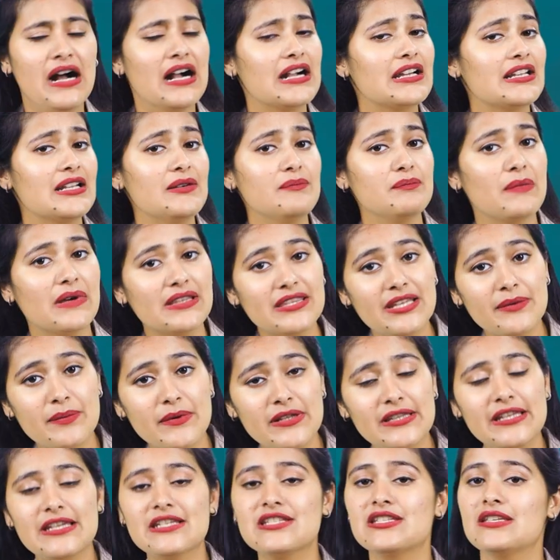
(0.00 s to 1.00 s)
अगर हम मध्य
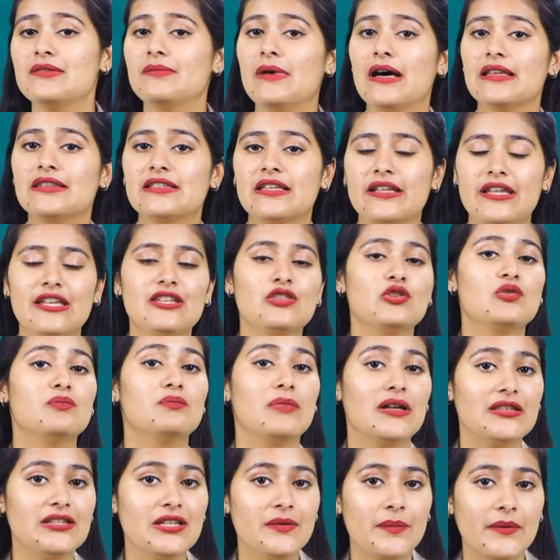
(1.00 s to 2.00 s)
प्रदेश की बात करें तो
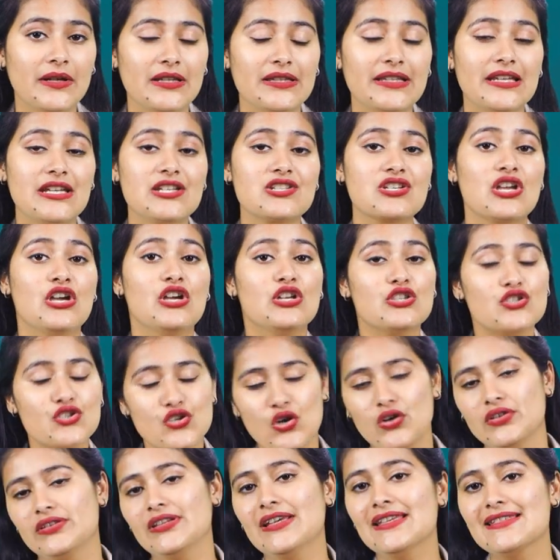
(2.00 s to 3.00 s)
मध्य प्रदेश
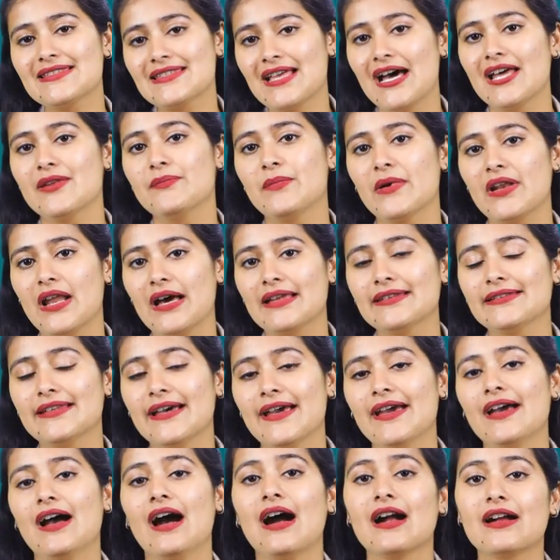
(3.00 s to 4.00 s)
चौथे स्थान पर
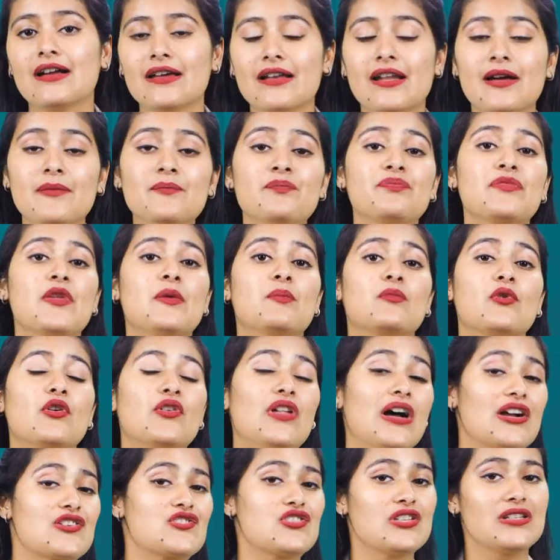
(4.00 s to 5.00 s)
आता है अगर हम
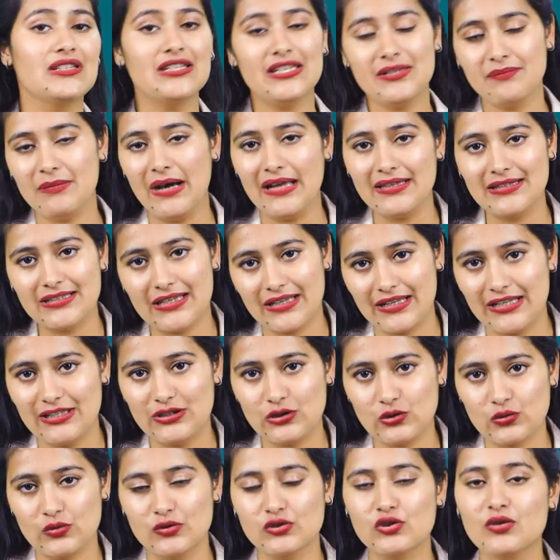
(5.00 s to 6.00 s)
प्रोडक्शन की बात
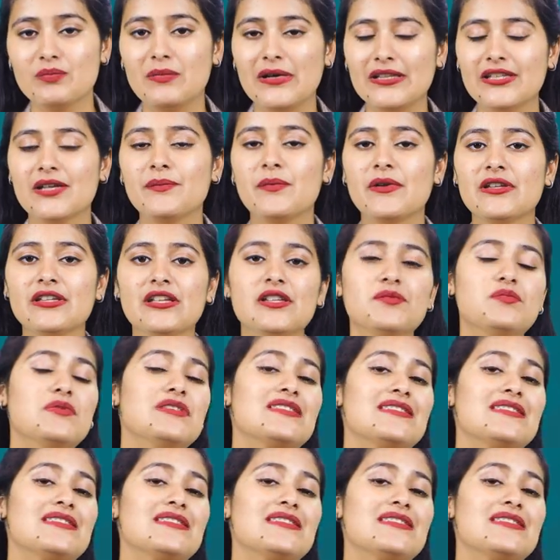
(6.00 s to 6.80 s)
करें तो, तो मध्य प्रदेश